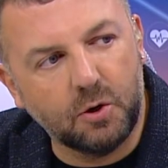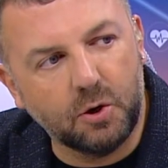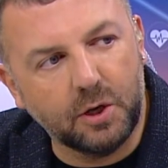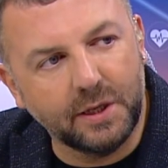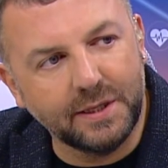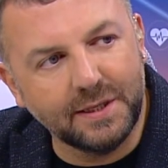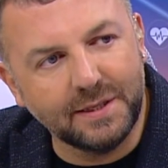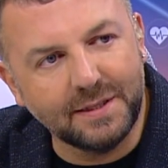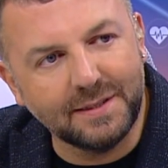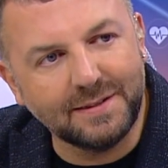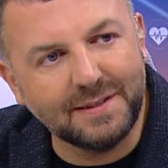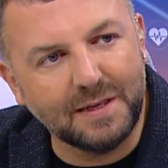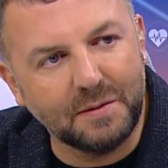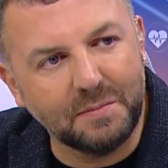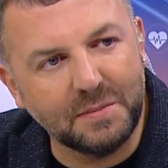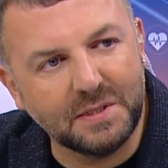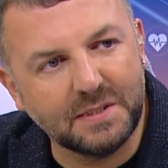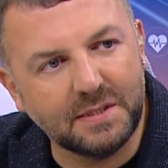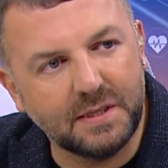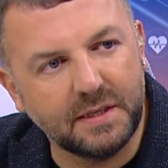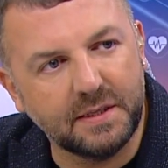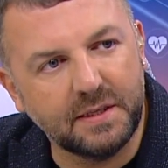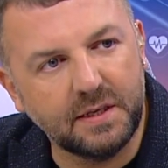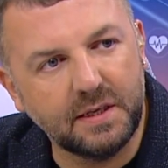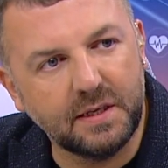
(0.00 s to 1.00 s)
o alanı
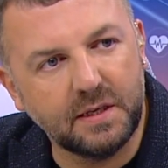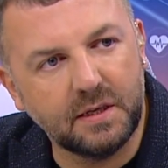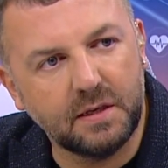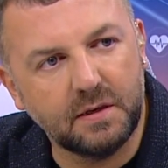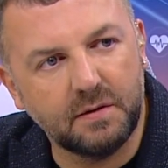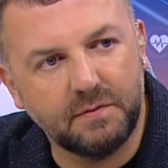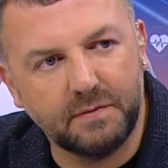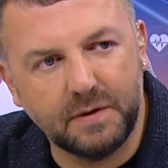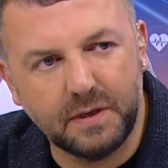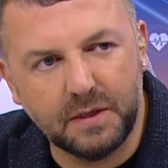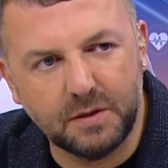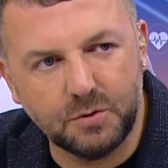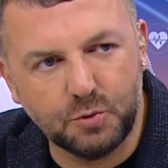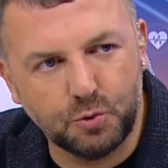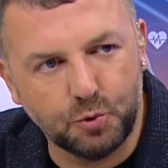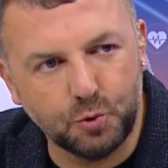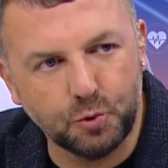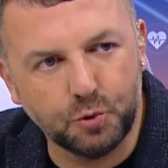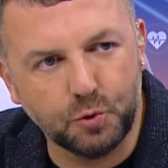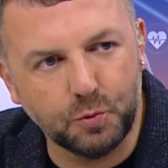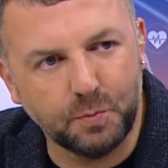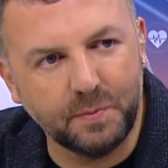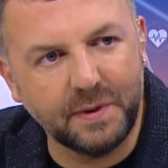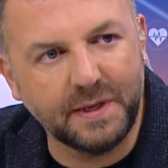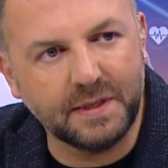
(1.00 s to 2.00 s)
temizledik Hı. ve
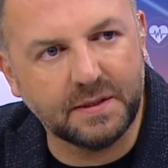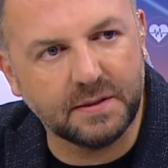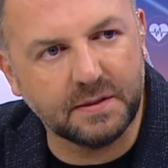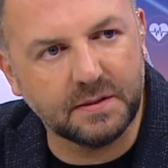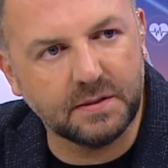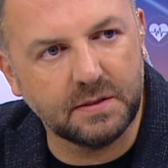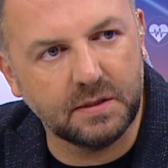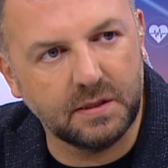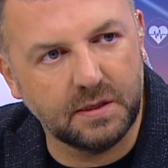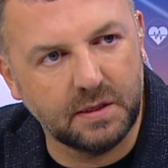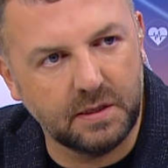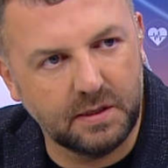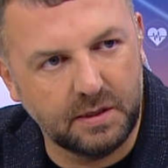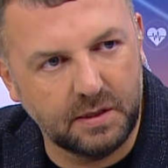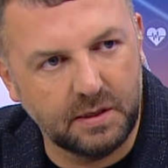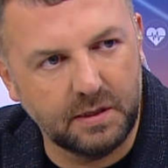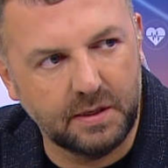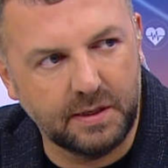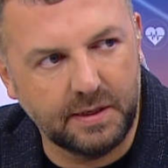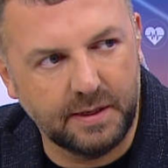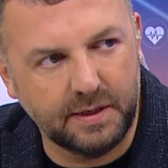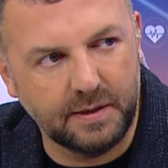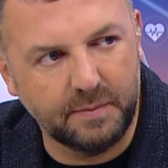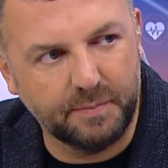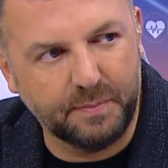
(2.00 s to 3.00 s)
sürtünme
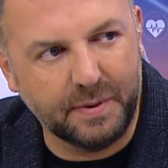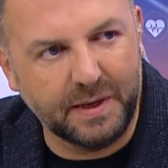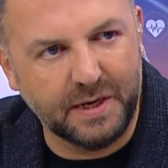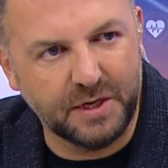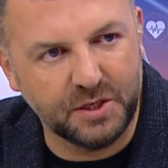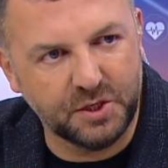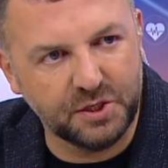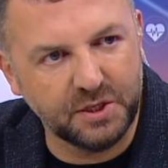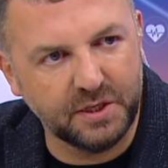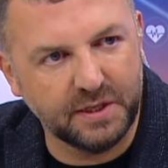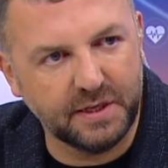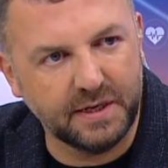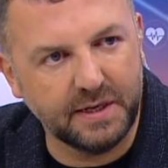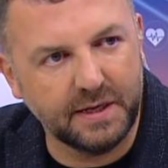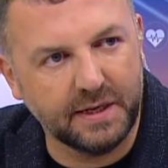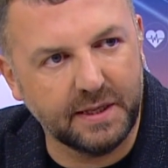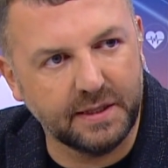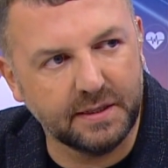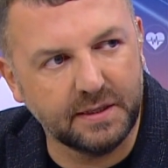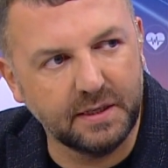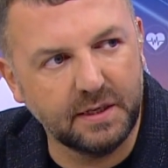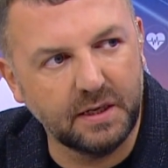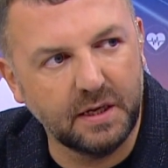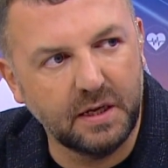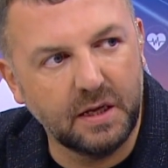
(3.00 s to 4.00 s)
etkisiyle parçaları
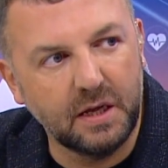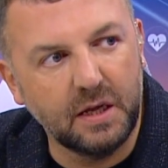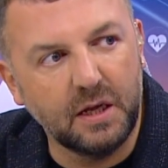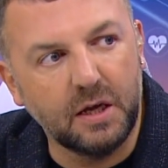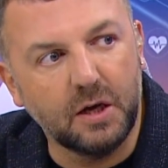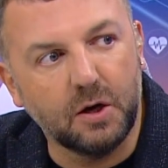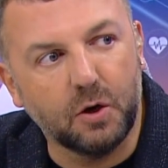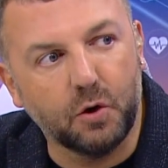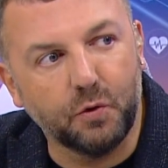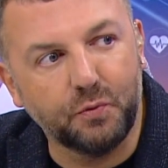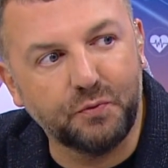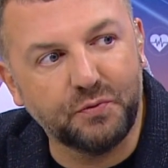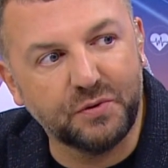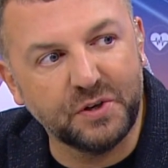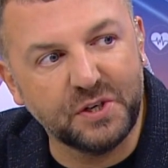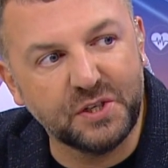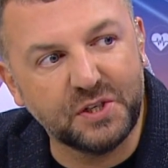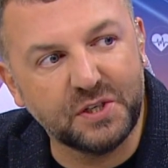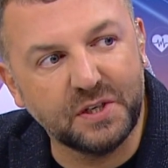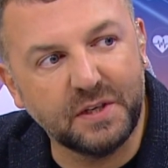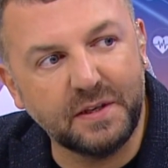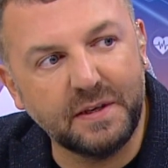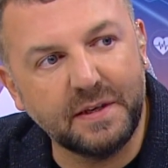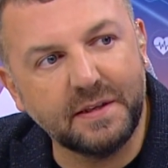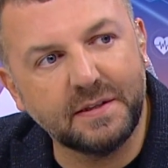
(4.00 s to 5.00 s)
aldık. Evet. O
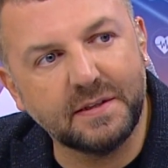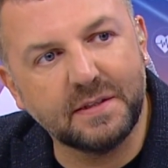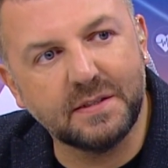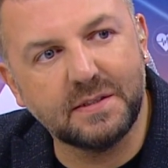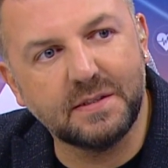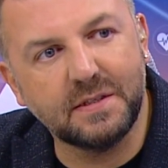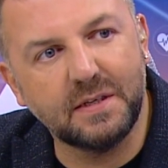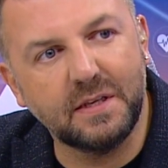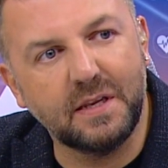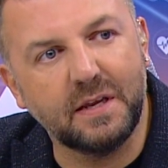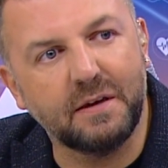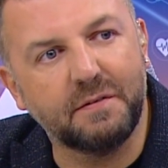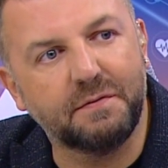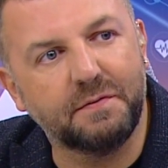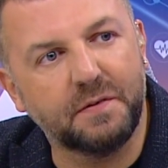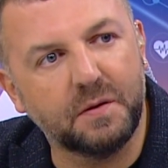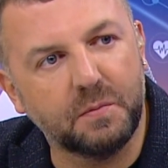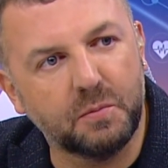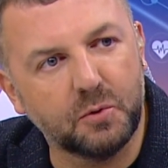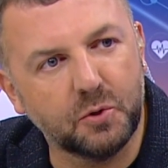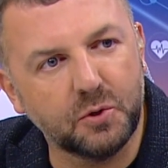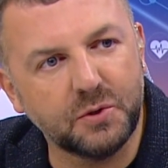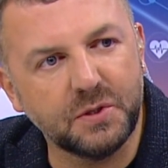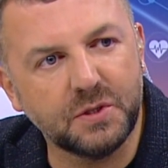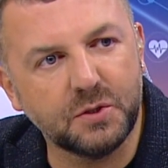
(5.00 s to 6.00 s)
fırçanın etkisiyle
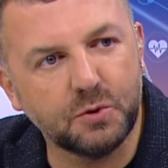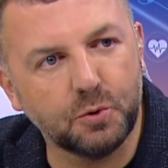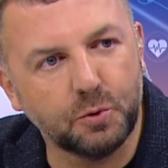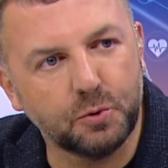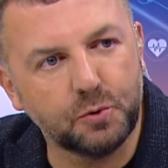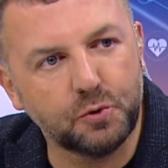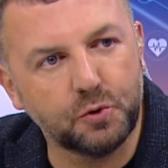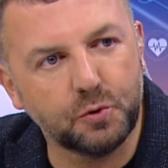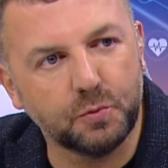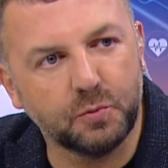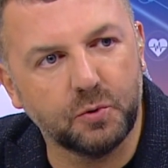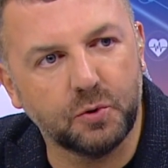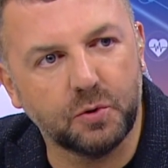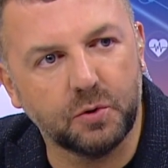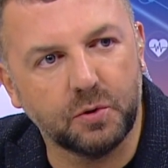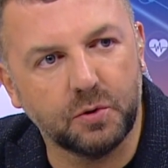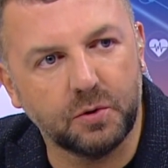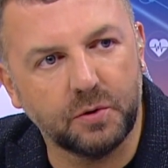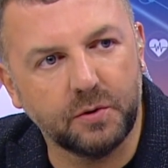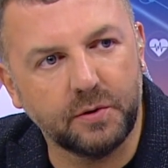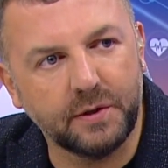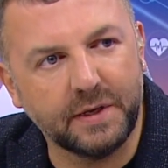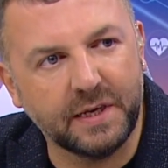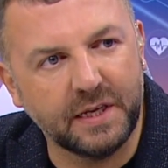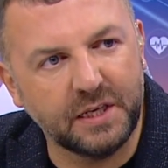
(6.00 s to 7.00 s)
fibrozis oluşumu
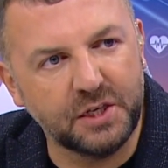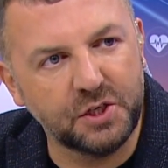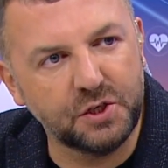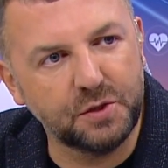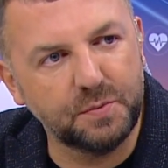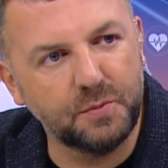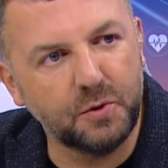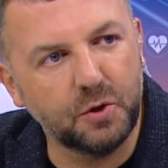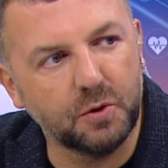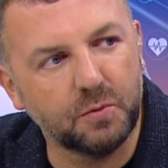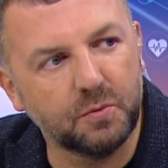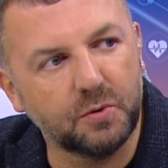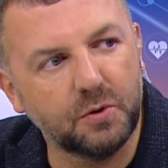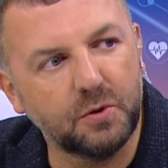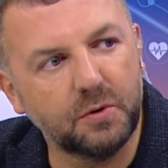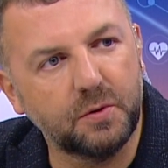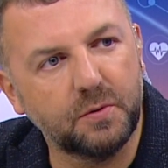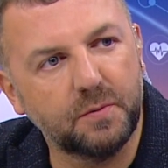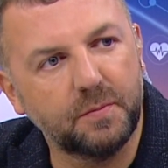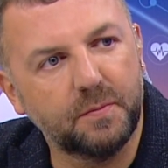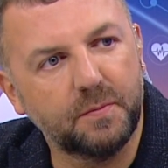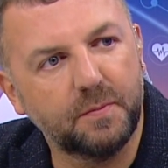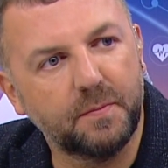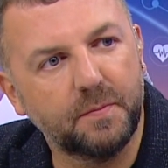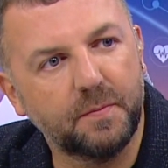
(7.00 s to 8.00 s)
gelişmiyor mu?
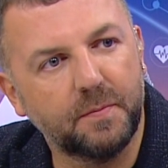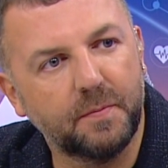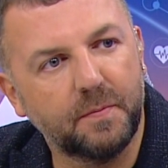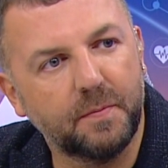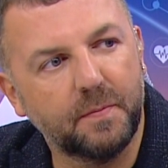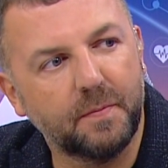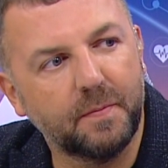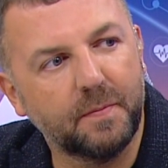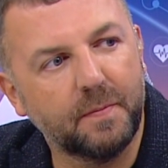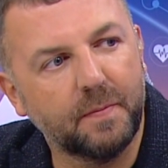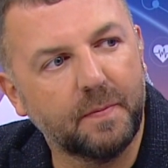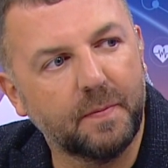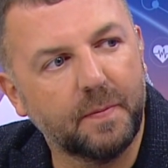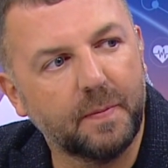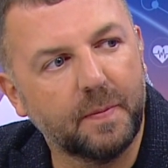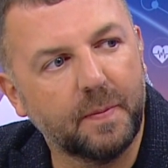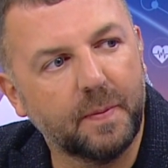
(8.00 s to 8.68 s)
Eğer öyle